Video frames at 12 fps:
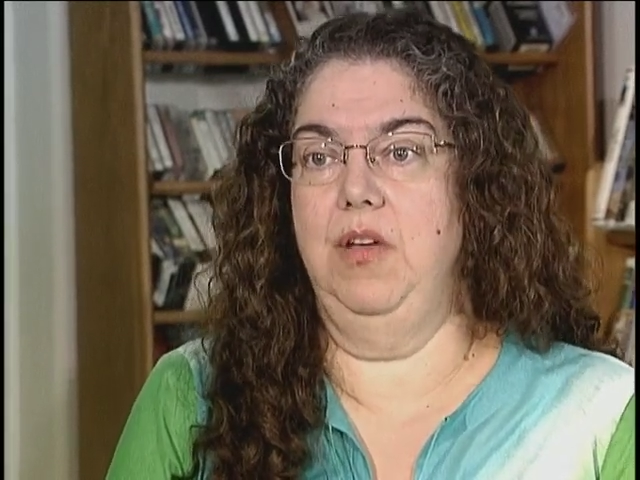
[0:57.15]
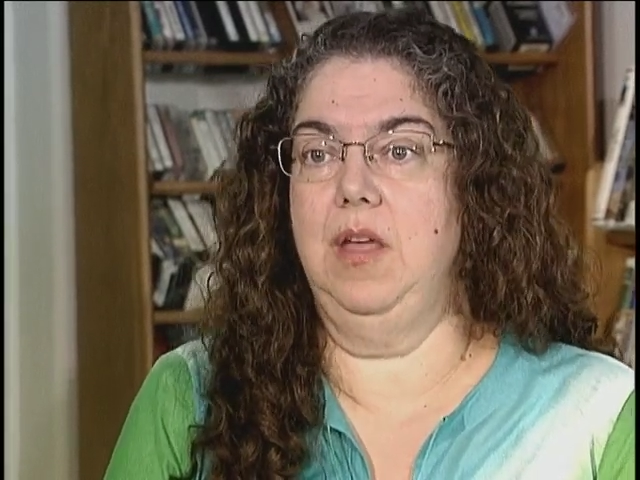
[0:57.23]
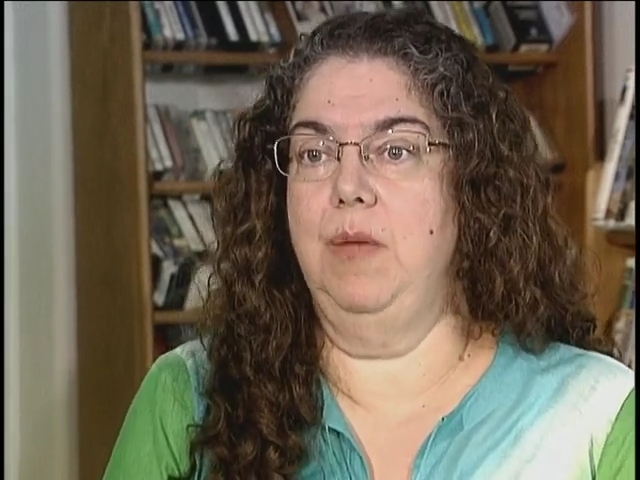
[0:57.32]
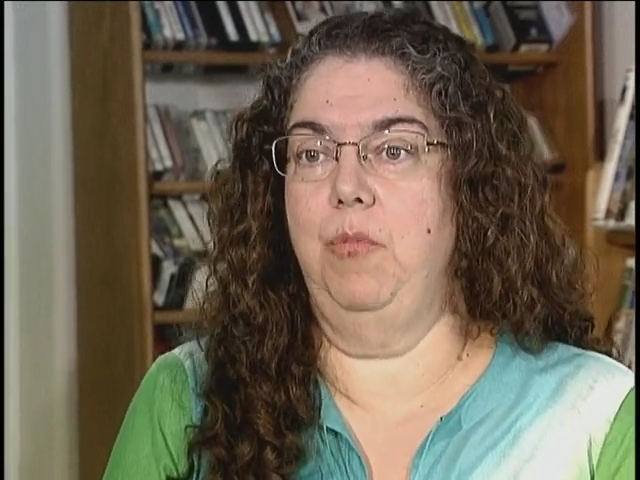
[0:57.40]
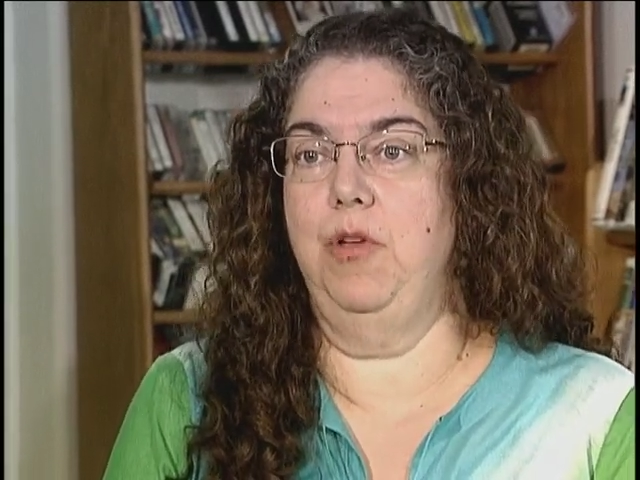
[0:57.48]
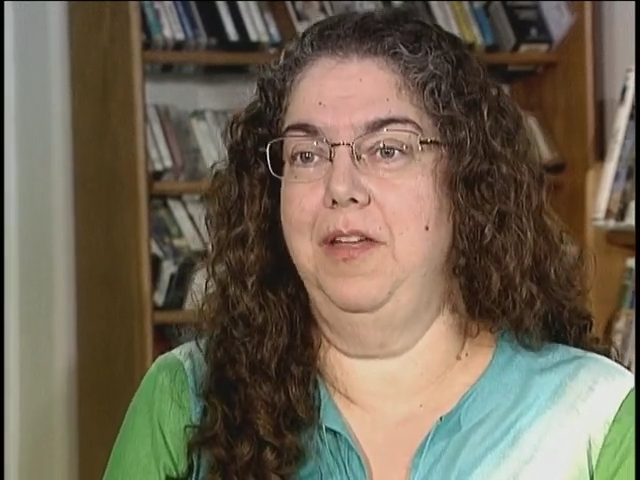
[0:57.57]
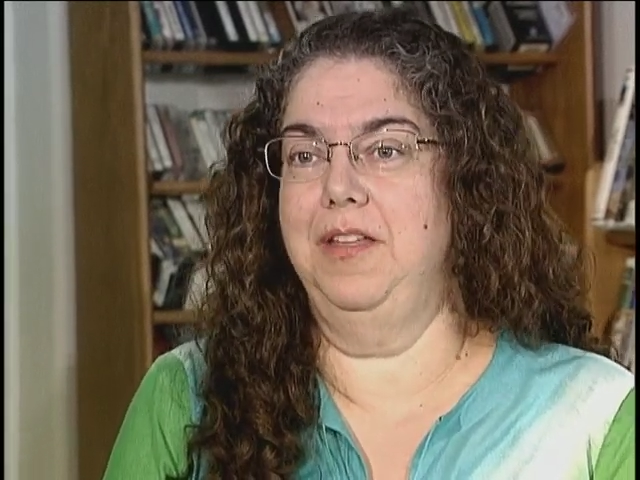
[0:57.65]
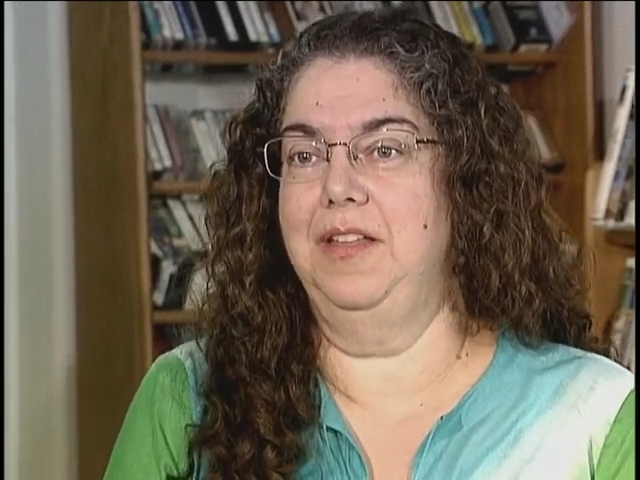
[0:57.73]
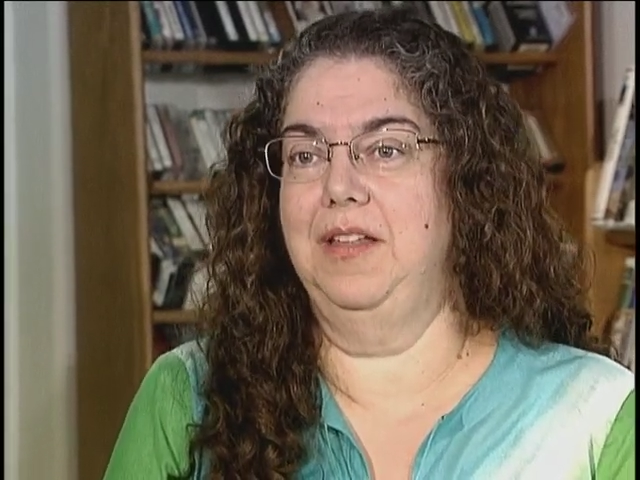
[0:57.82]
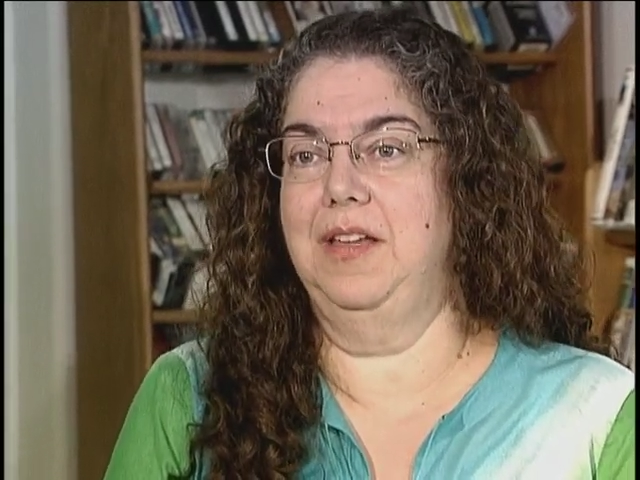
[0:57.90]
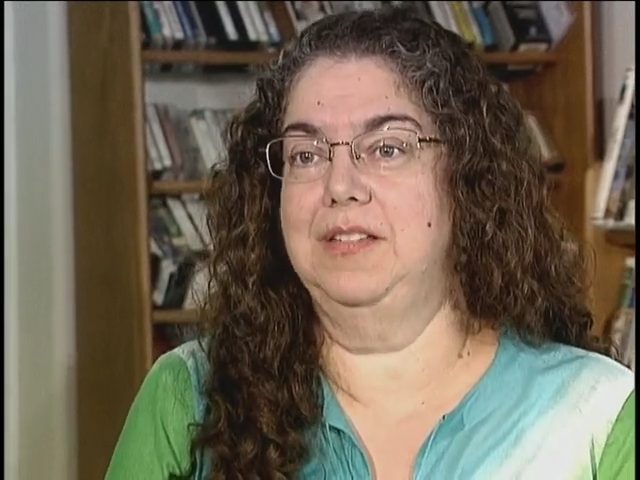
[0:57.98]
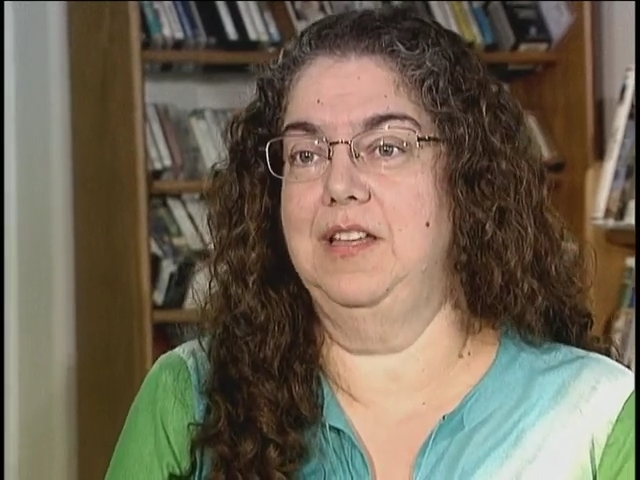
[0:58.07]
que
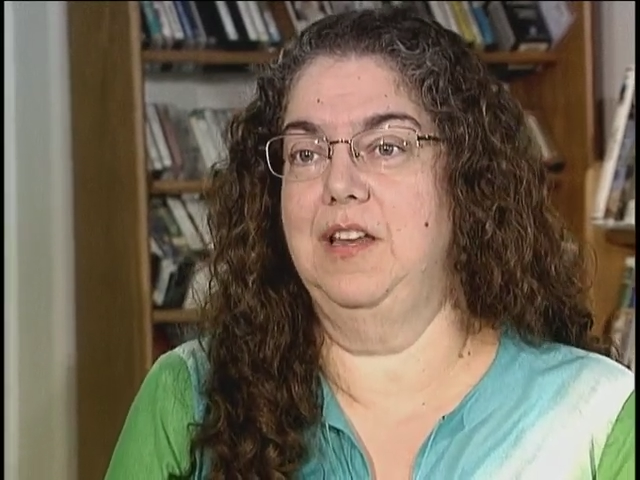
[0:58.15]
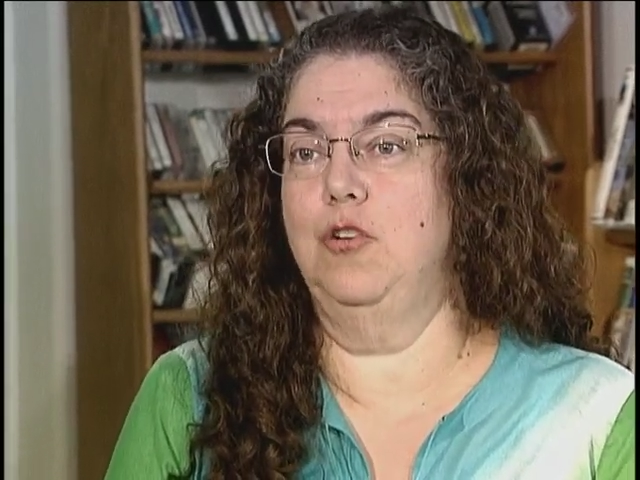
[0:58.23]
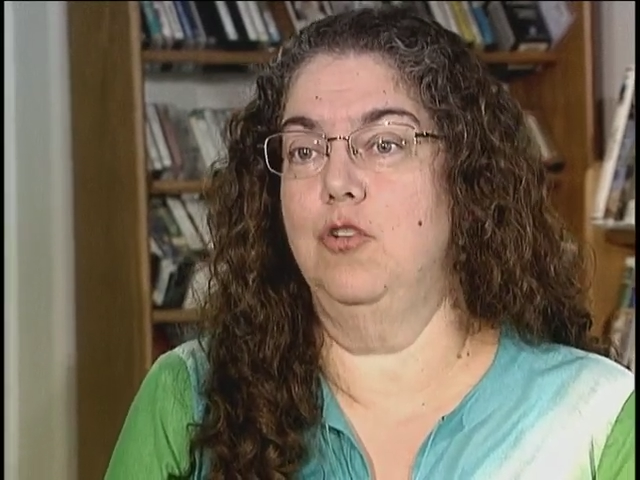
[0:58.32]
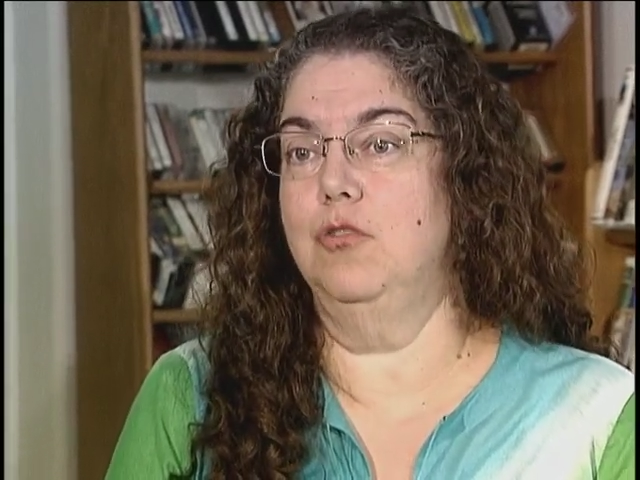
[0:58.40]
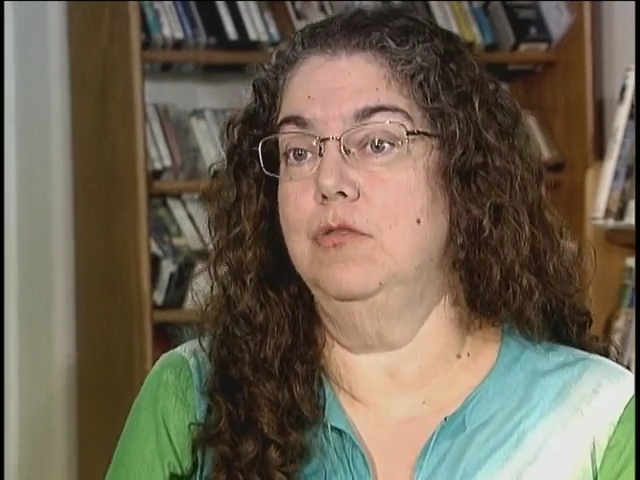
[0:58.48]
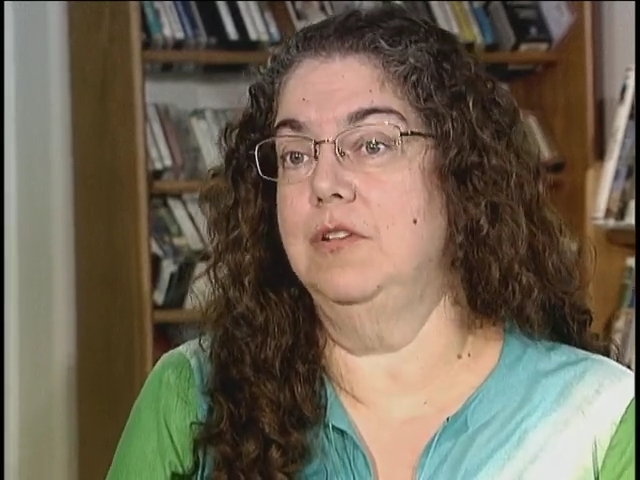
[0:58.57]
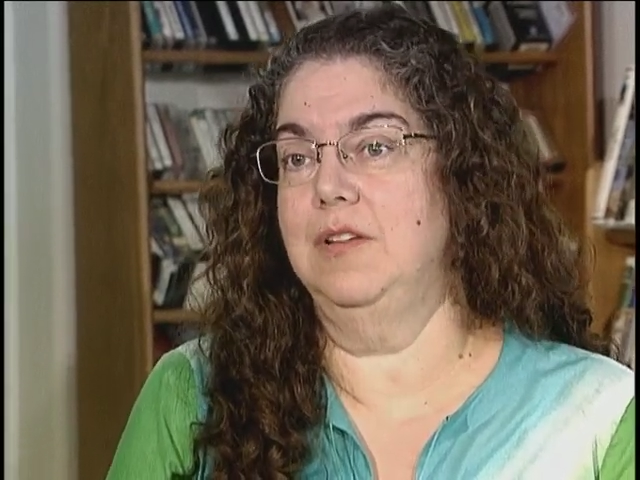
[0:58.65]
puede hacerlo,